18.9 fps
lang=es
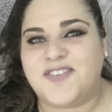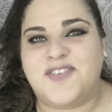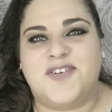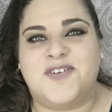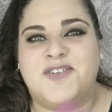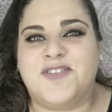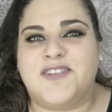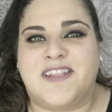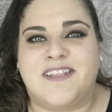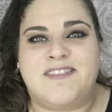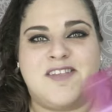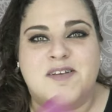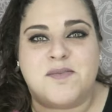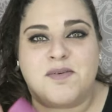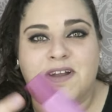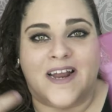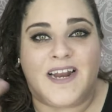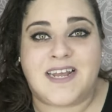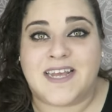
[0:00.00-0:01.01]
Yo no entendí
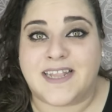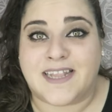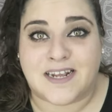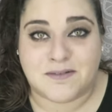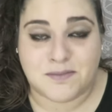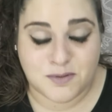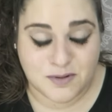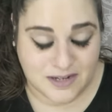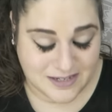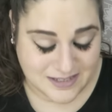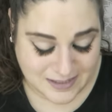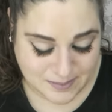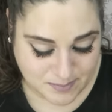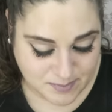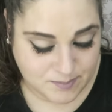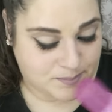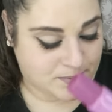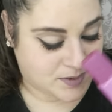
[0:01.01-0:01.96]
por qué le quitar el tapón,